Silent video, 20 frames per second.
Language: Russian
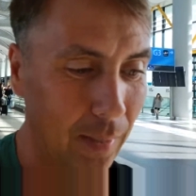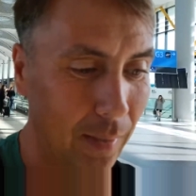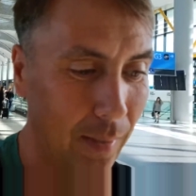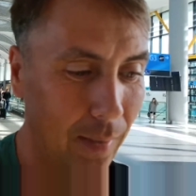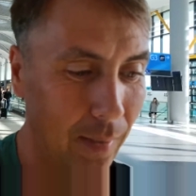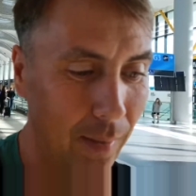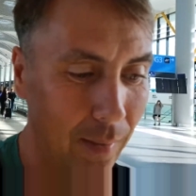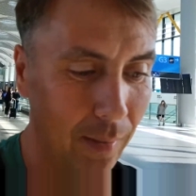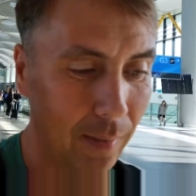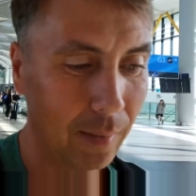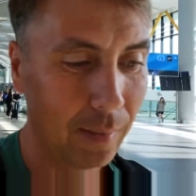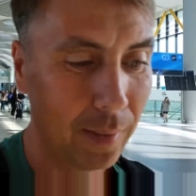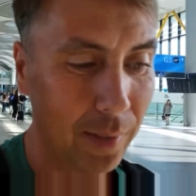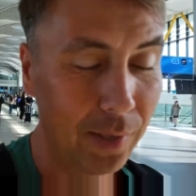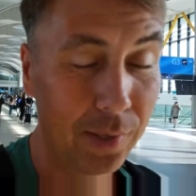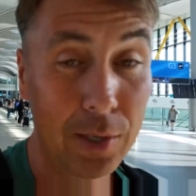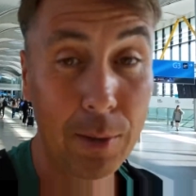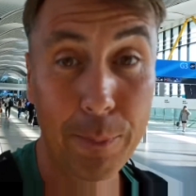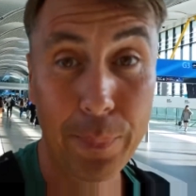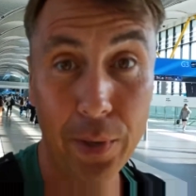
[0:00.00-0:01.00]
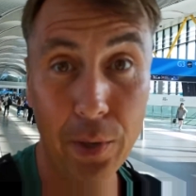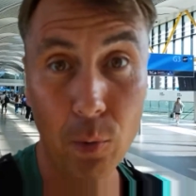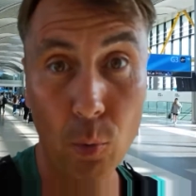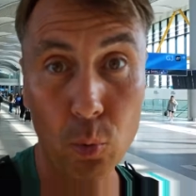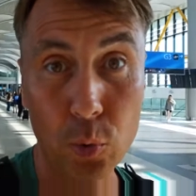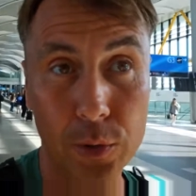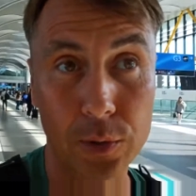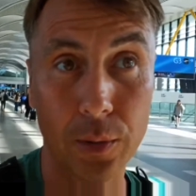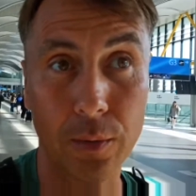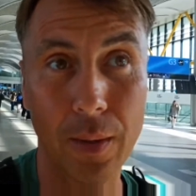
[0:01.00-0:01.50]
Э, если
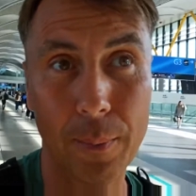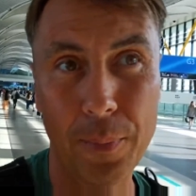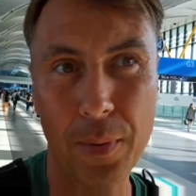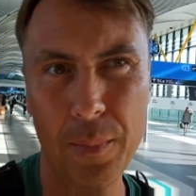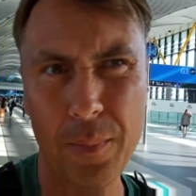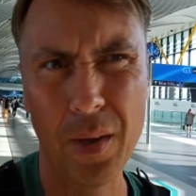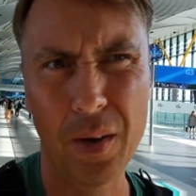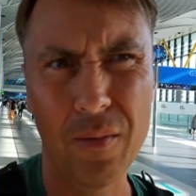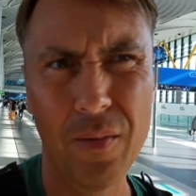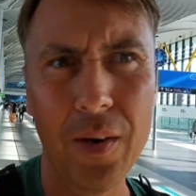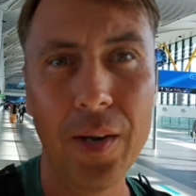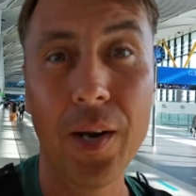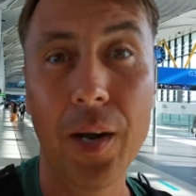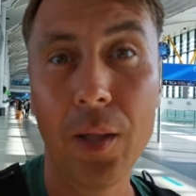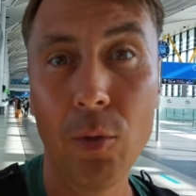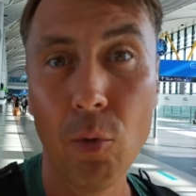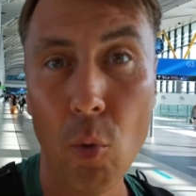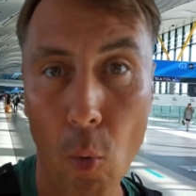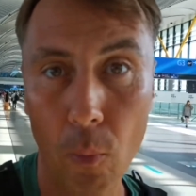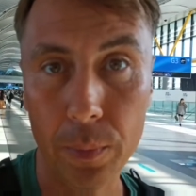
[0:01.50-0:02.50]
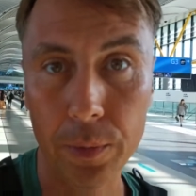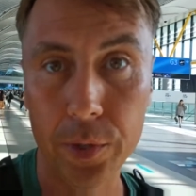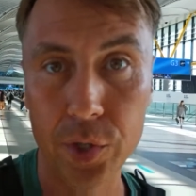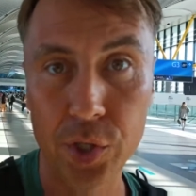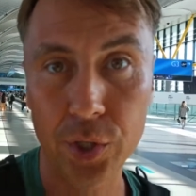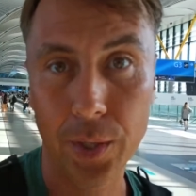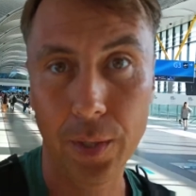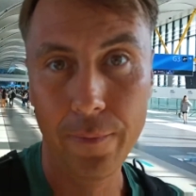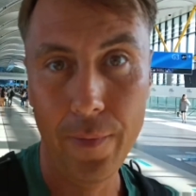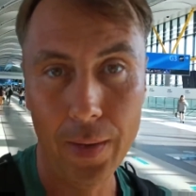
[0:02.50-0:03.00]
перекусы, например, вы экономный
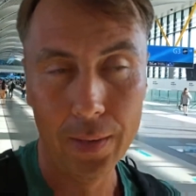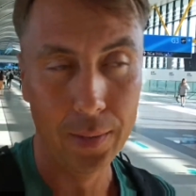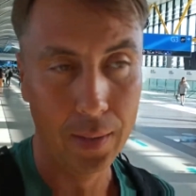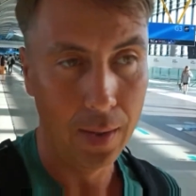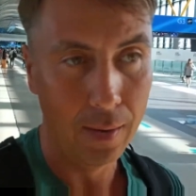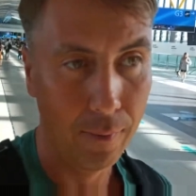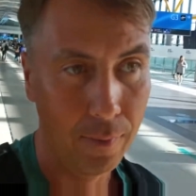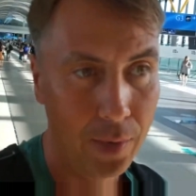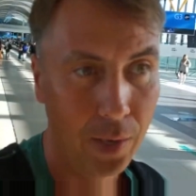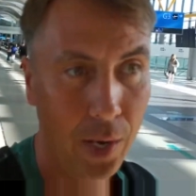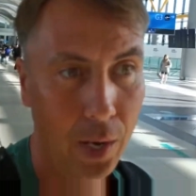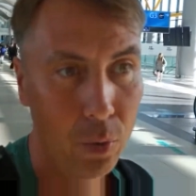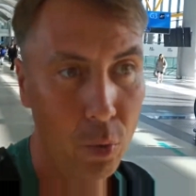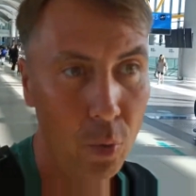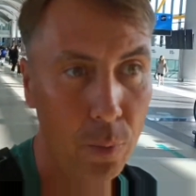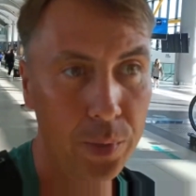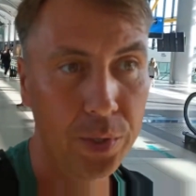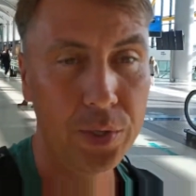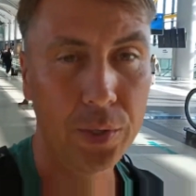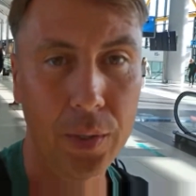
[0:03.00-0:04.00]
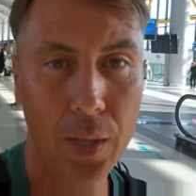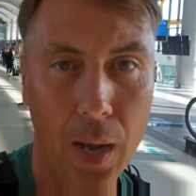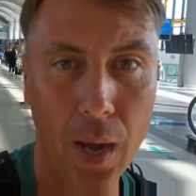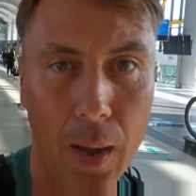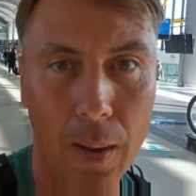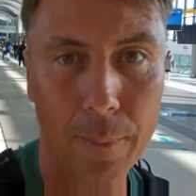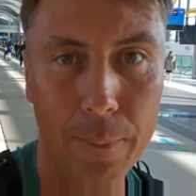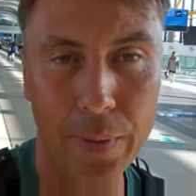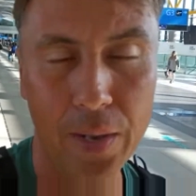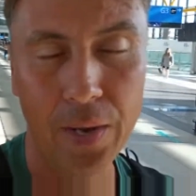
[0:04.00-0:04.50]
человек, да, вы экономите на